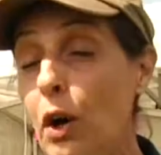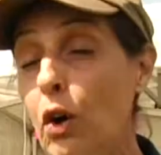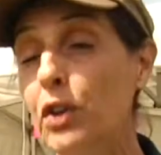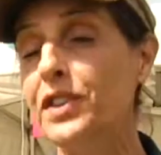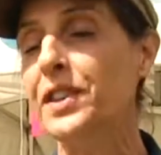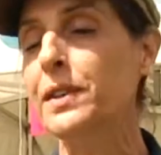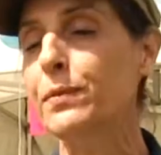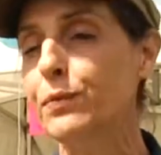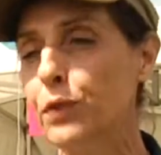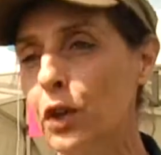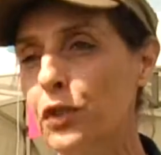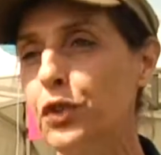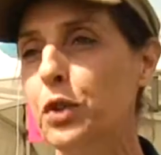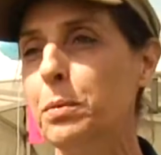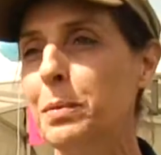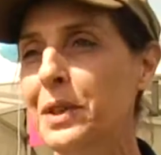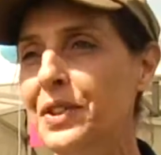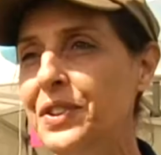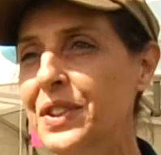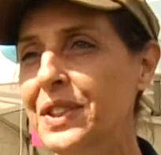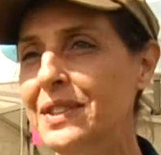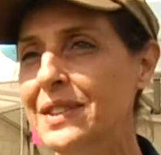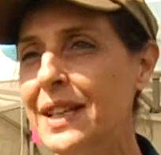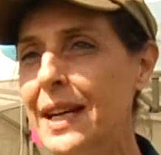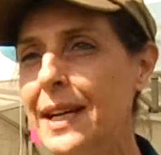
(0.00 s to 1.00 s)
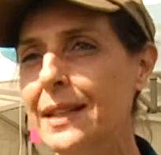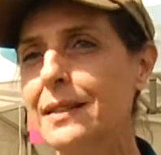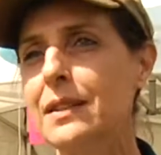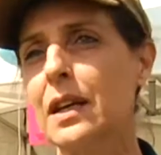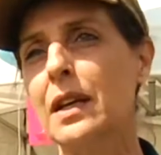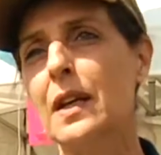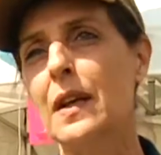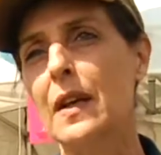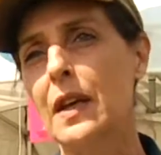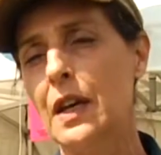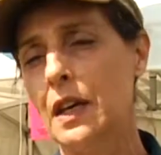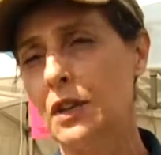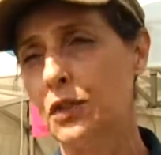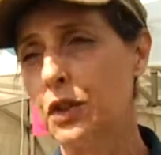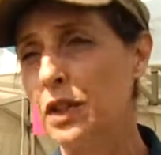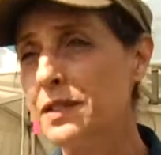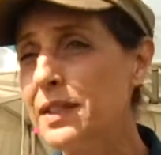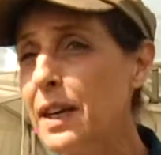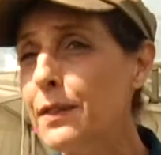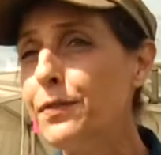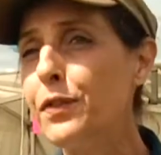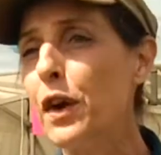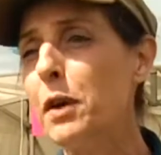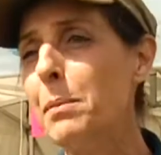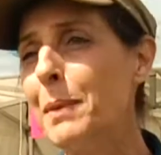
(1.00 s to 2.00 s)
rendez-vous en 2017, dans
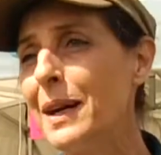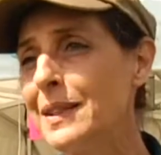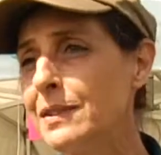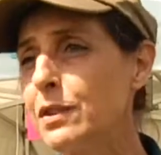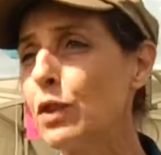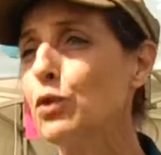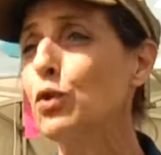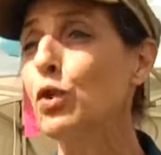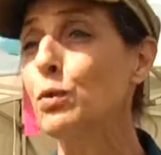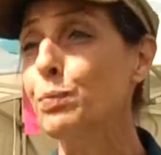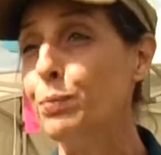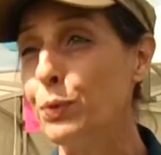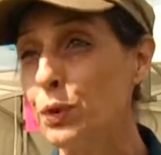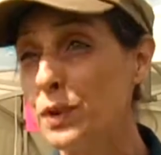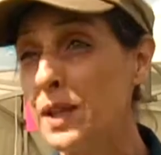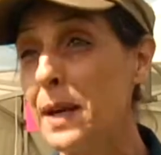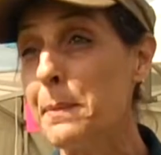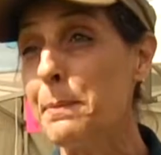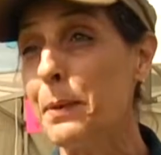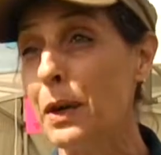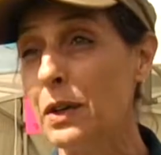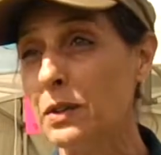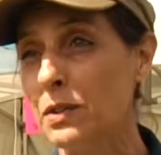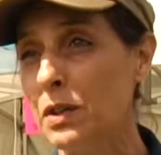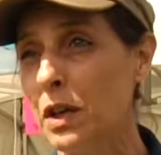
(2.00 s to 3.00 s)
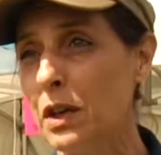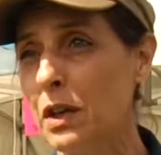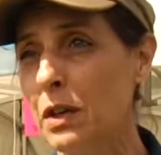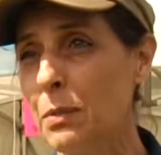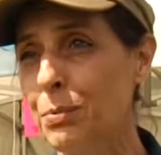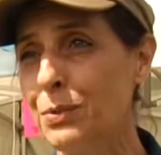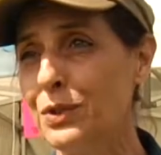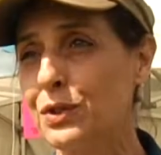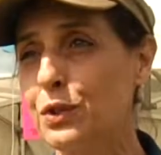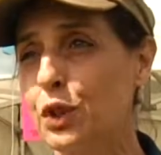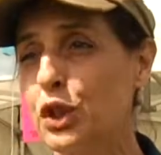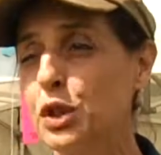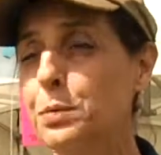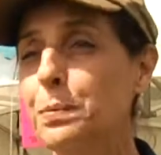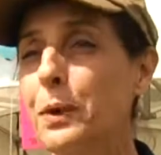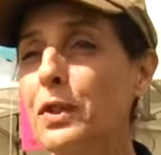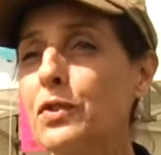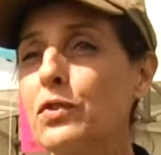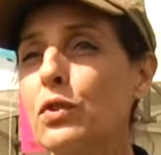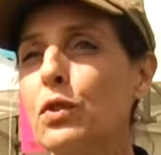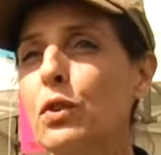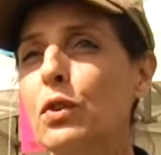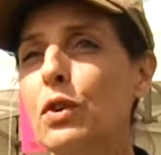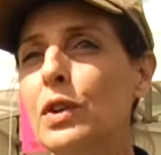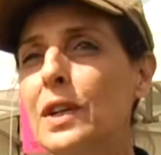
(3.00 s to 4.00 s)
un format sans doute plus important, puisque je
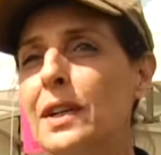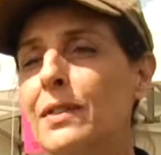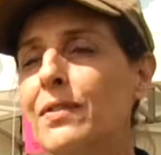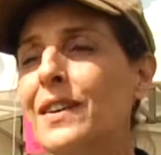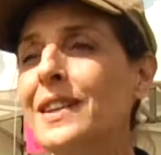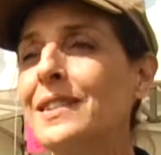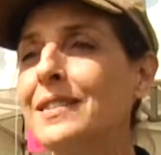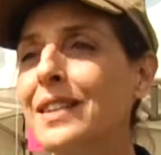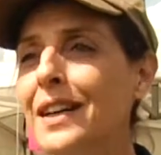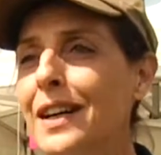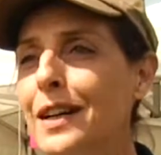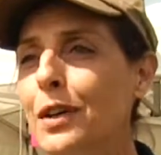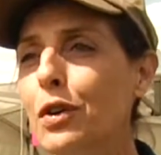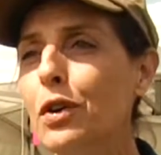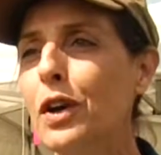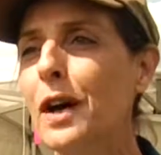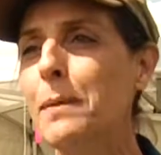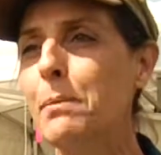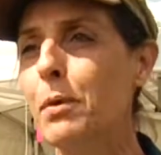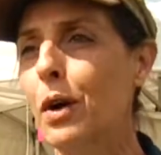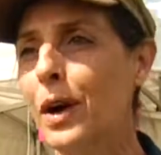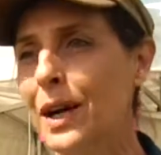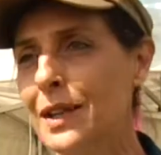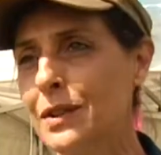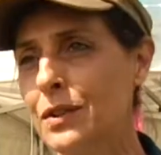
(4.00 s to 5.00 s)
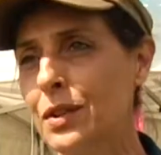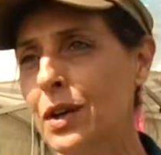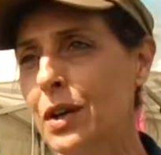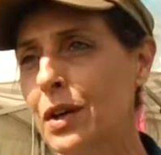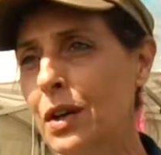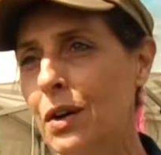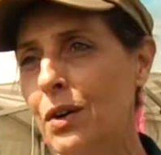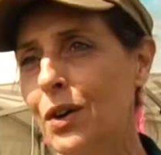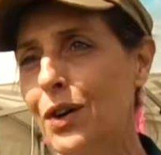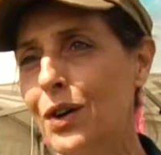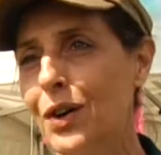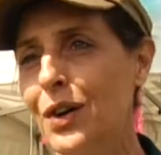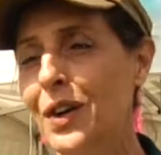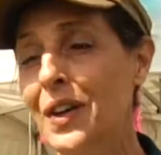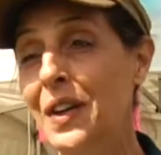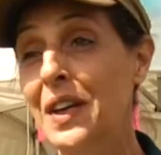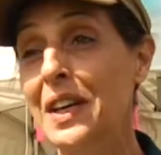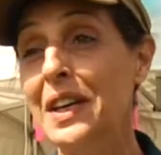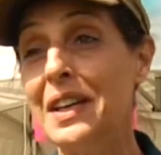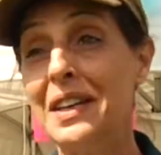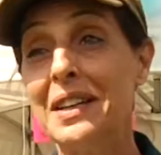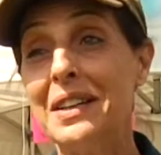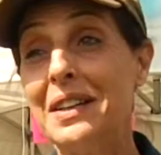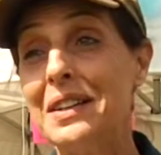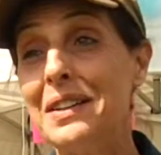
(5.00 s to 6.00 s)
pense que les 21 collaborateurs euh,
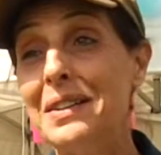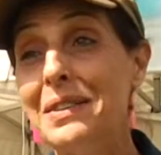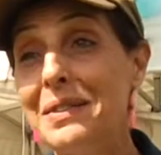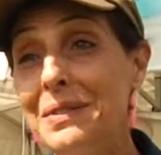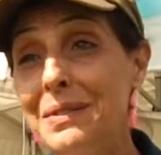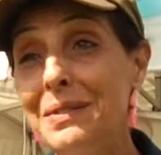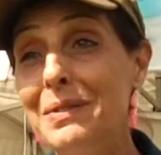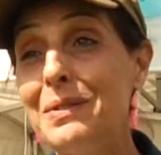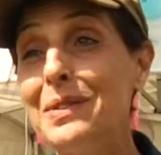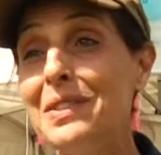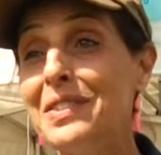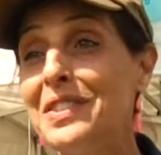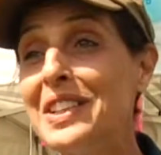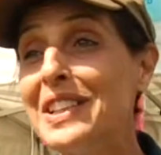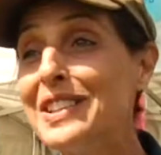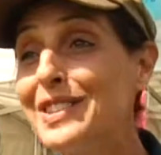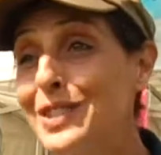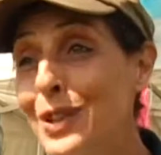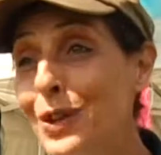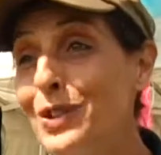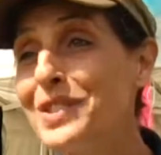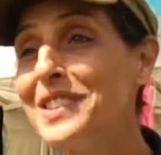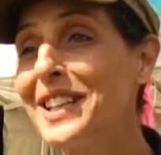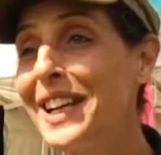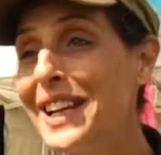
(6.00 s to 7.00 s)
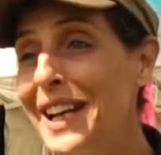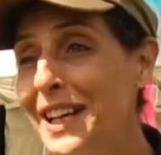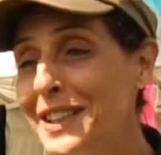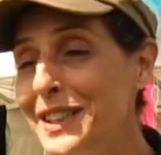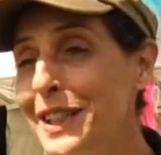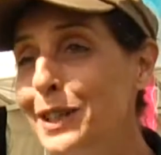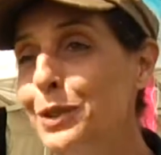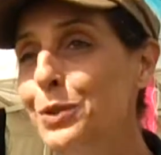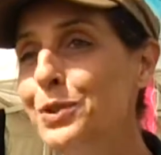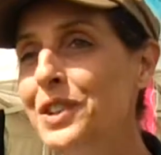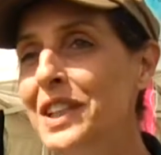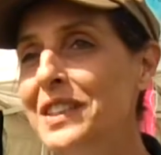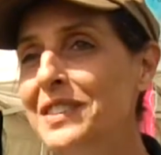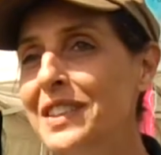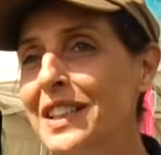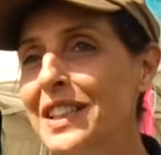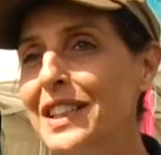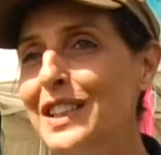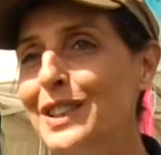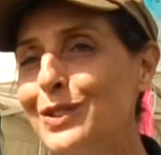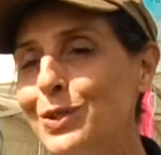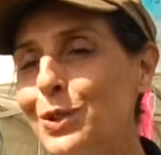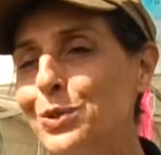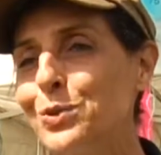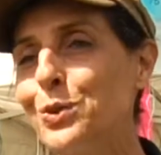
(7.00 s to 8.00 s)
des 100 salariés de l'UNEDIC
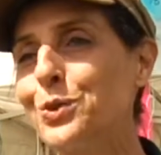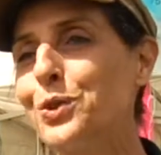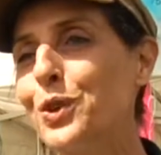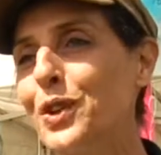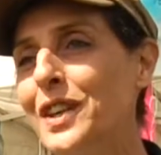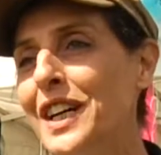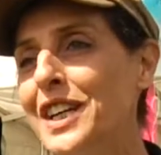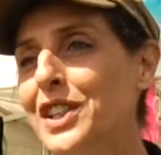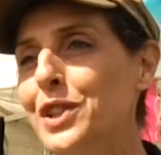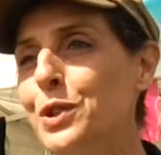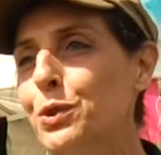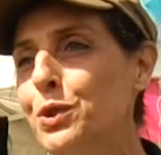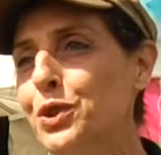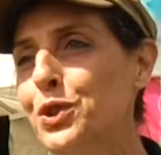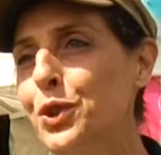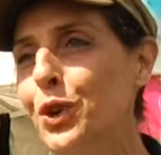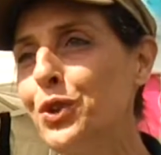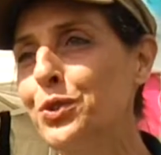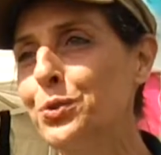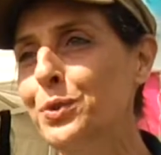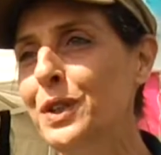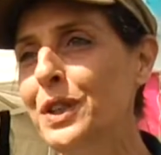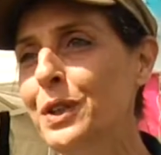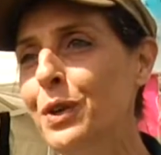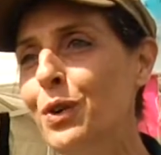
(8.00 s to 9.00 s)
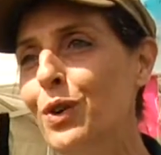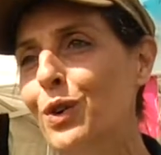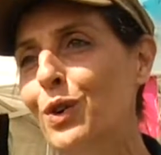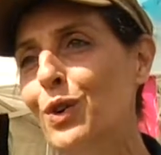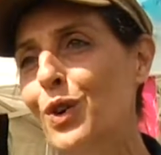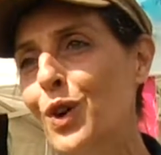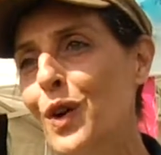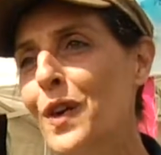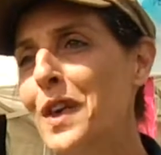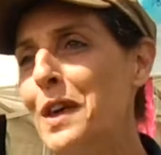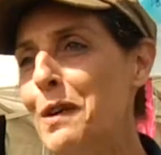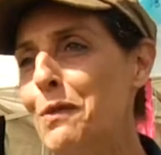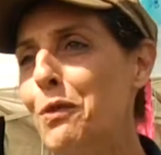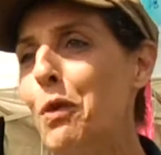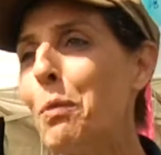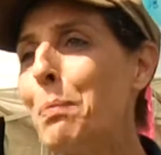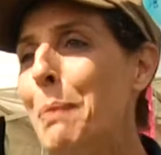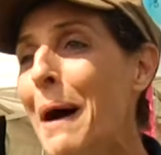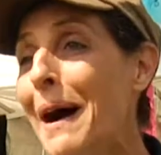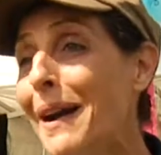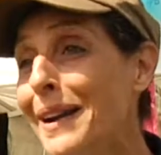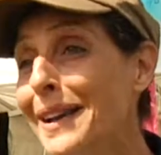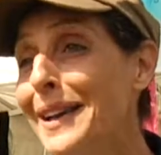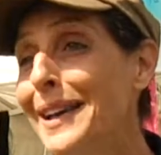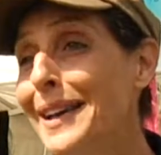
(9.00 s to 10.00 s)
qui se sont engagés aujourd'hui vont
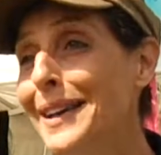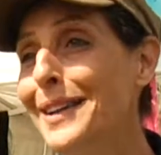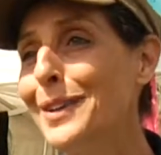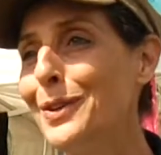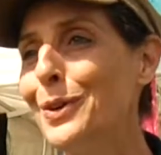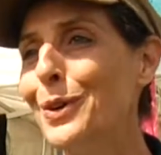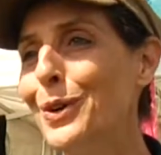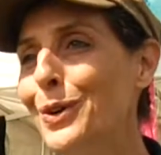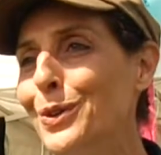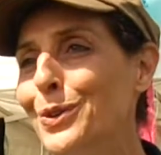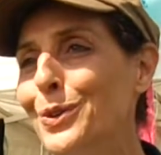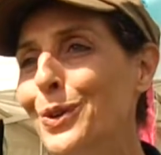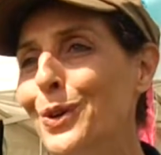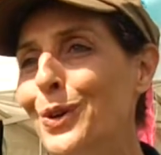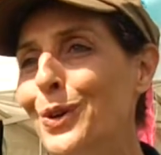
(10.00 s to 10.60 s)
parler de,